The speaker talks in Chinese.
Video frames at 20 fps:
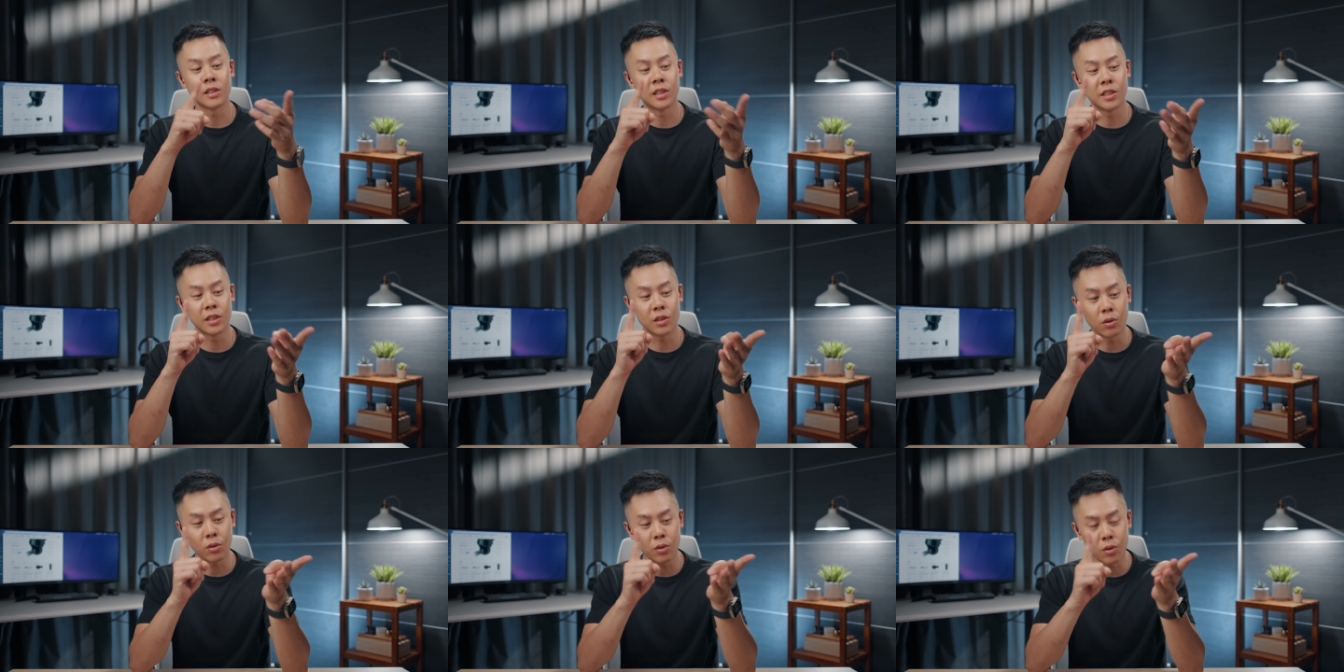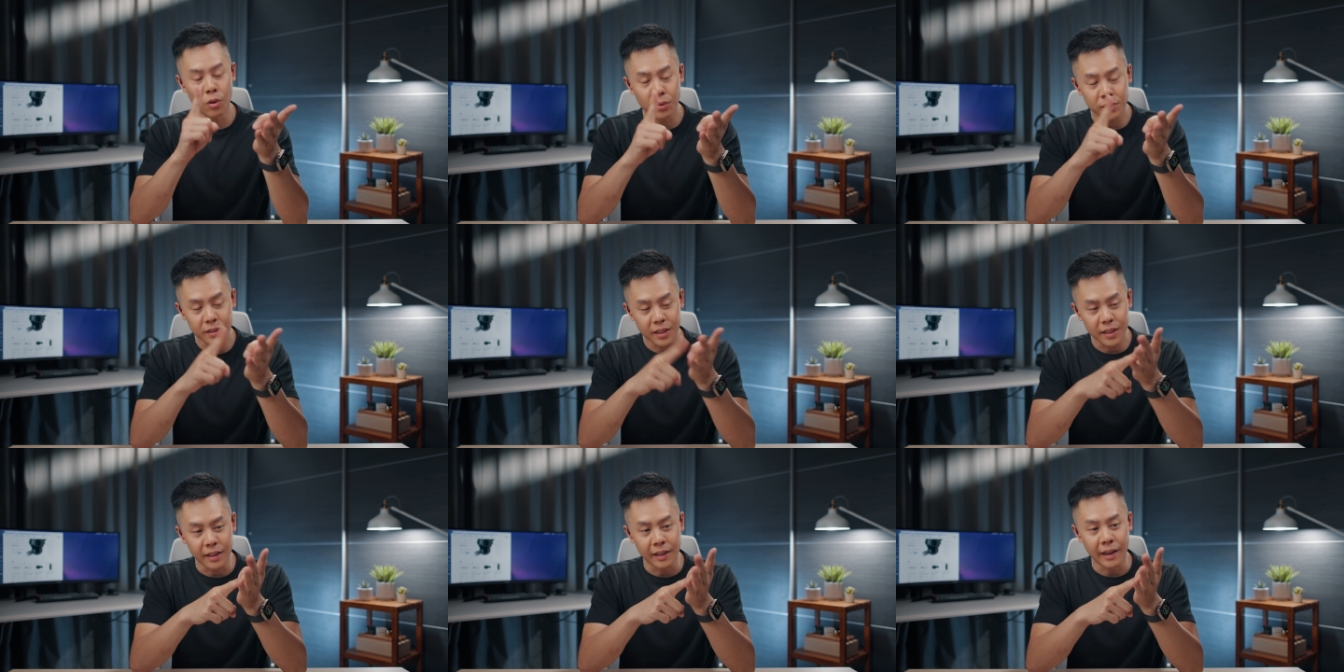提供
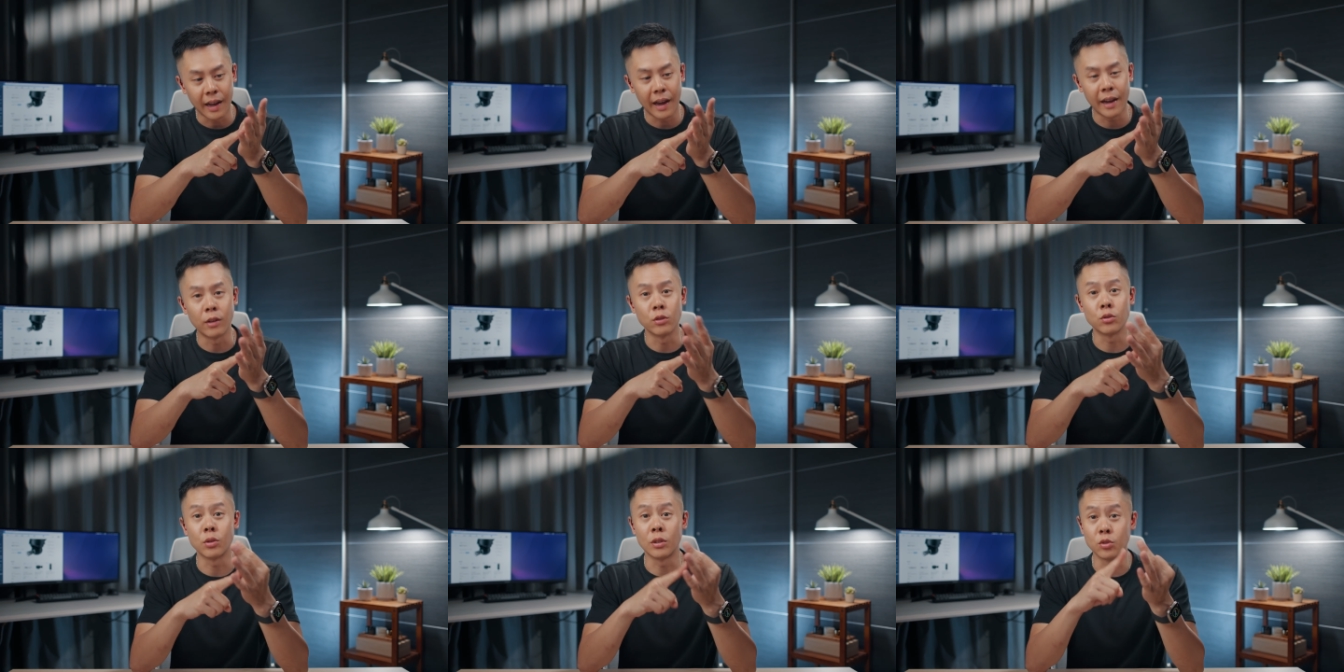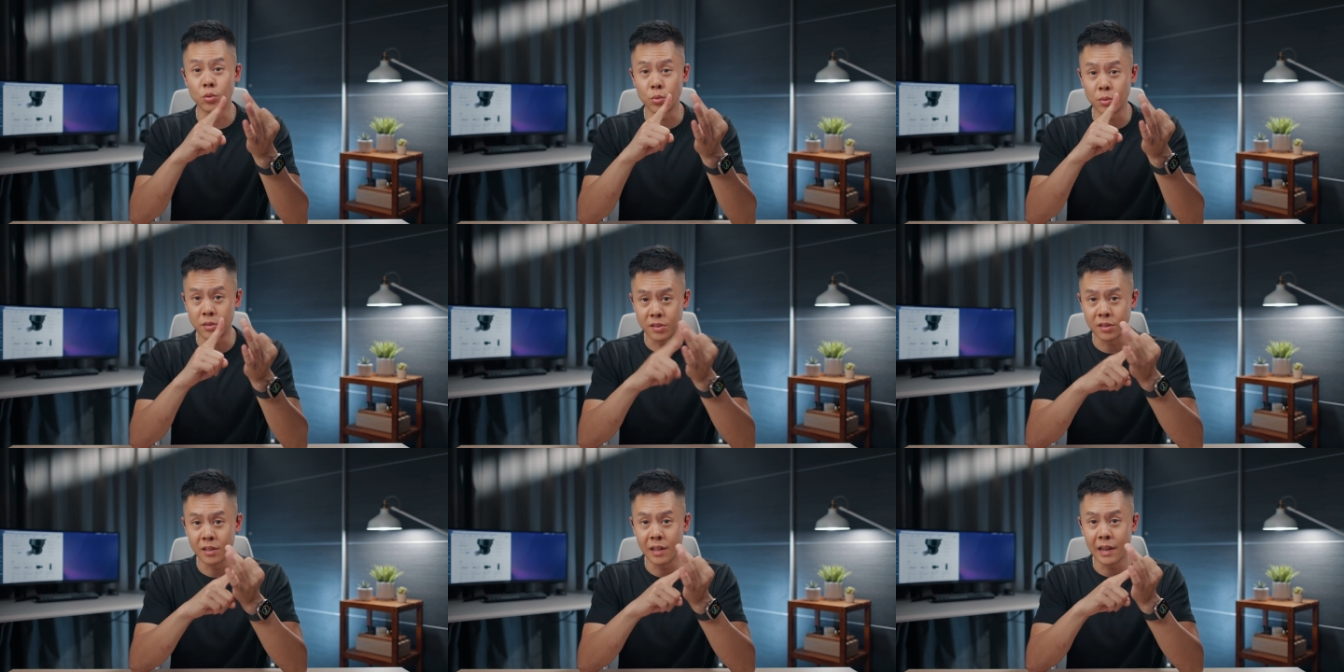供电还有传
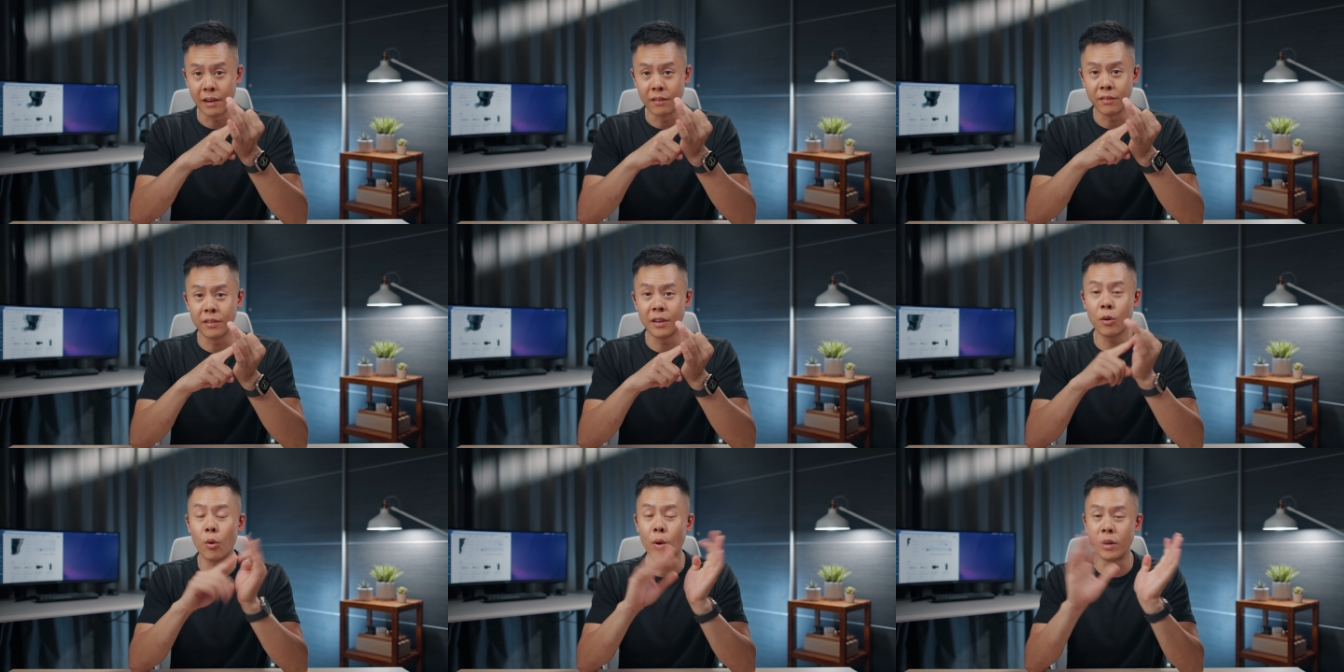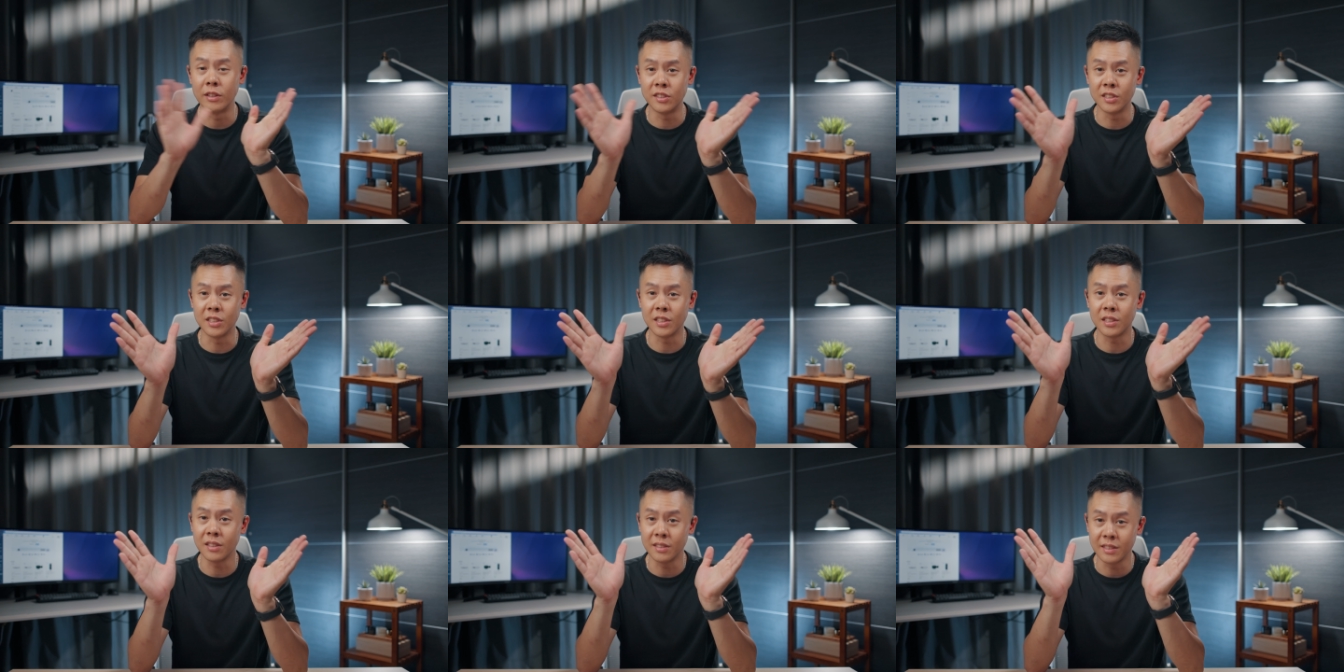输资料，让环
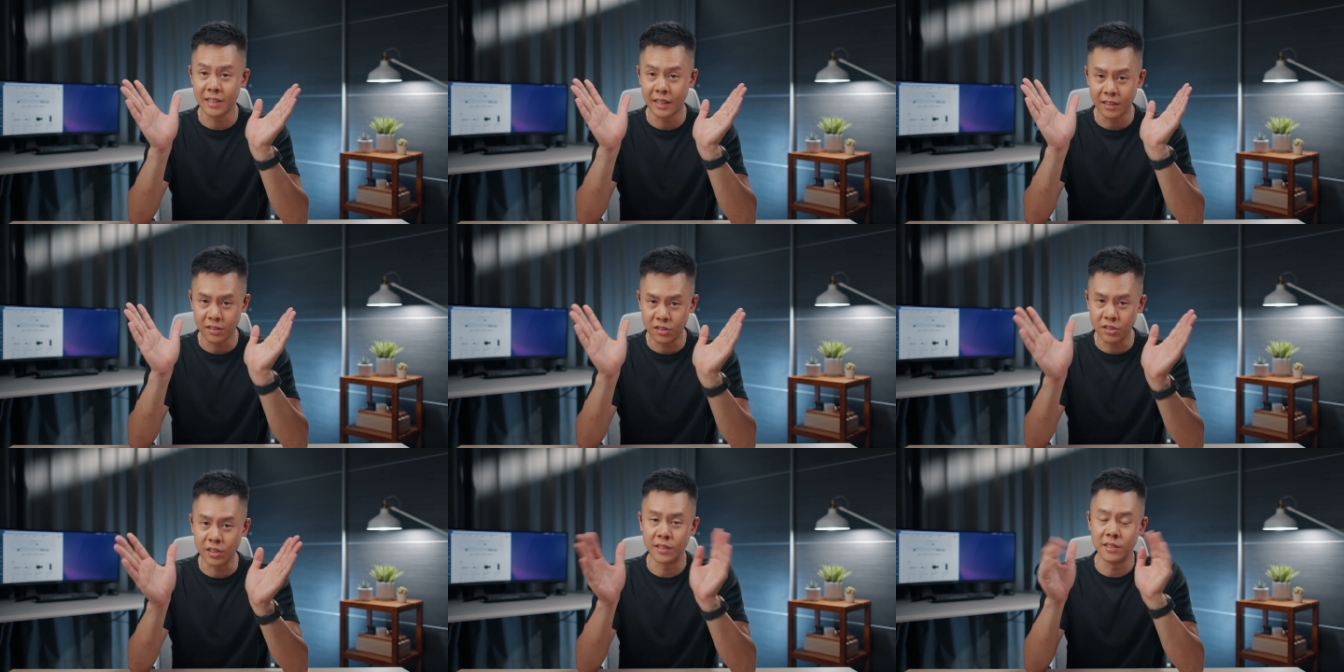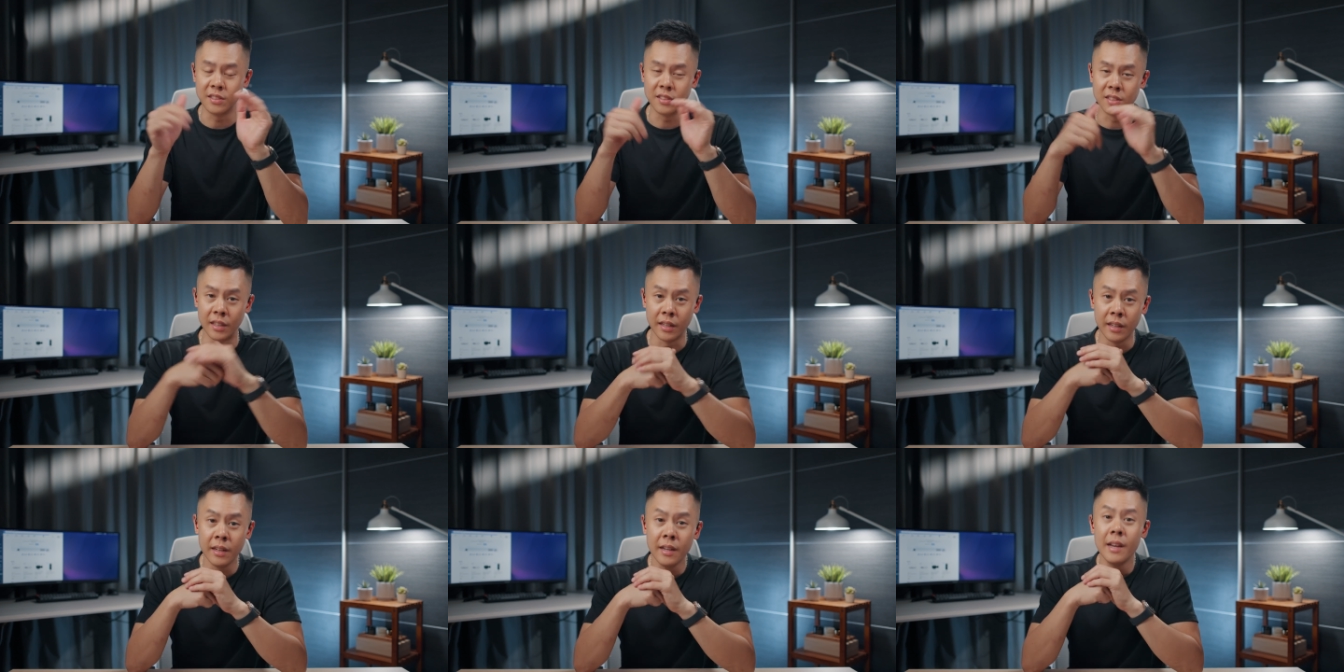境更加的整
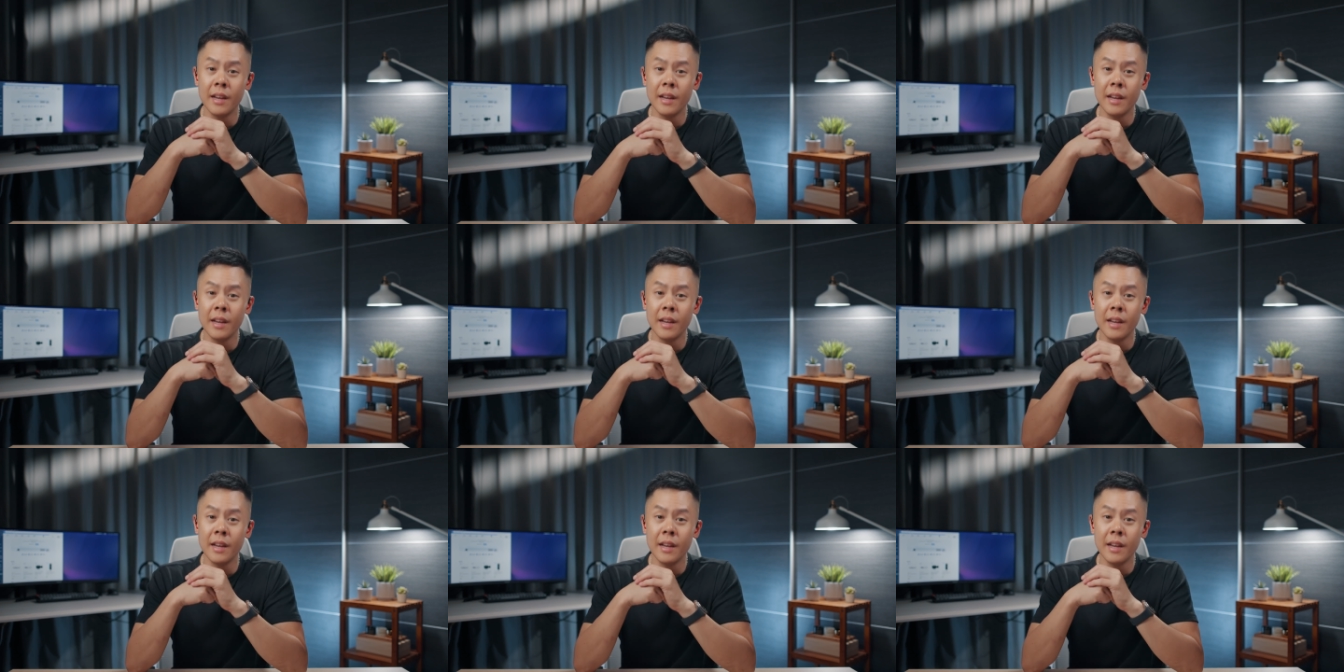洁。